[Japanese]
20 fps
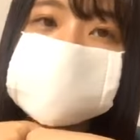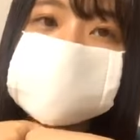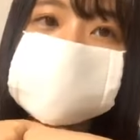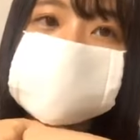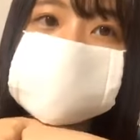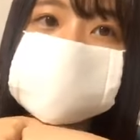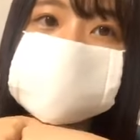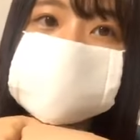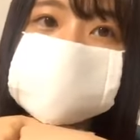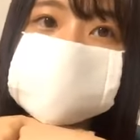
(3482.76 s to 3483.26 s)
んか
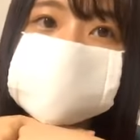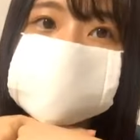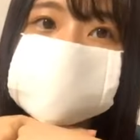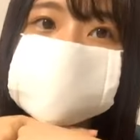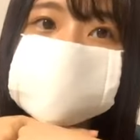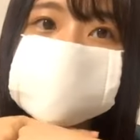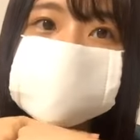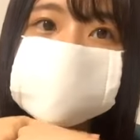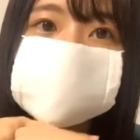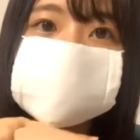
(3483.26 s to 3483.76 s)
一日
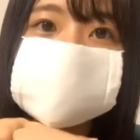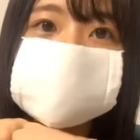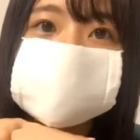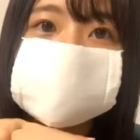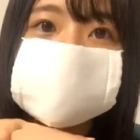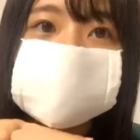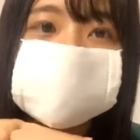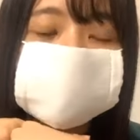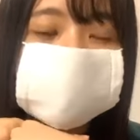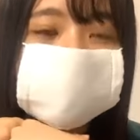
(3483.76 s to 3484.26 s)
家にいる
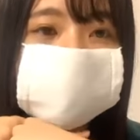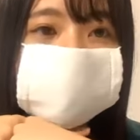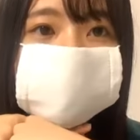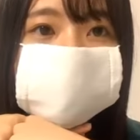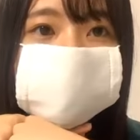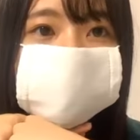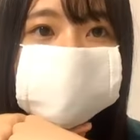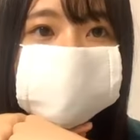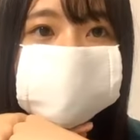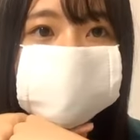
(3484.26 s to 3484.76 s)
時と
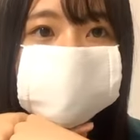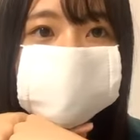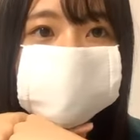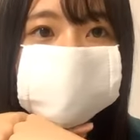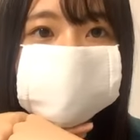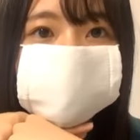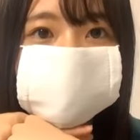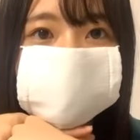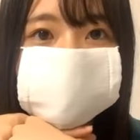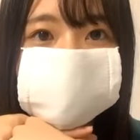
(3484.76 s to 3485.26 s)
か
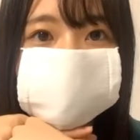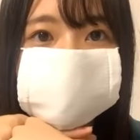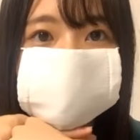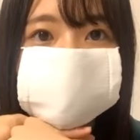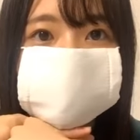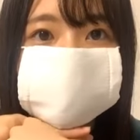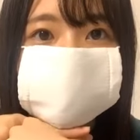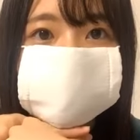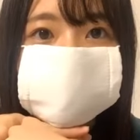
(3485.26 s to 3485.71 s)
は